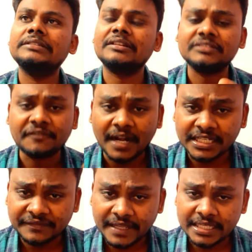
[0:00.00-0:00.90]
తర్వాత
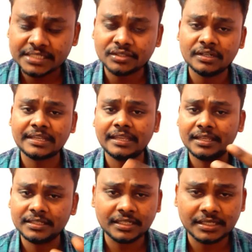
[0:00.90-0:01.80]
ఫార్టీ ఫైవ్ ఇయర్స్ వాళ్ళకి
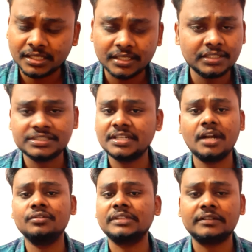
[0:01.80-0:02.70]
ఏది
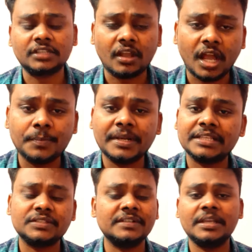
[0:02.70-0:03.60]
ఇచ్చినాడు తర్వాత కాపు
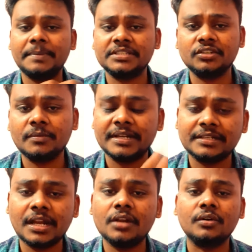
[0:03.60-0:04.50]
నేస్తం అని చెప్పేసి ఏదో
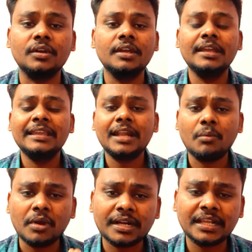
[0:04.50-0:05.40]
పెట్టినాడు ఇలా
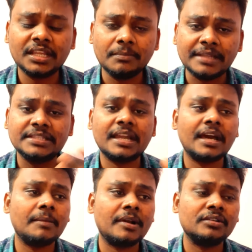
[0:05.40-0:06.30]
ఒకటి కాదు
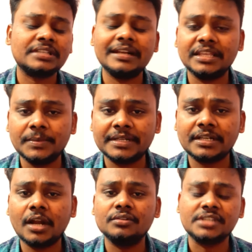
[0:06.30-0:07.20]
మత్స్యకార భరోసా అని ఏది
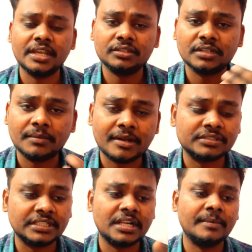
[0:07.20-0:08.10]
పెట్టినాడు చేయుతులకు
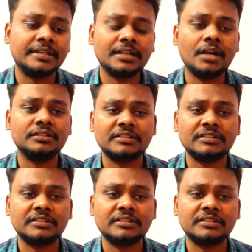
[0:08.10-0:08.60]
భరోసా ఏదని పెట్టినాడు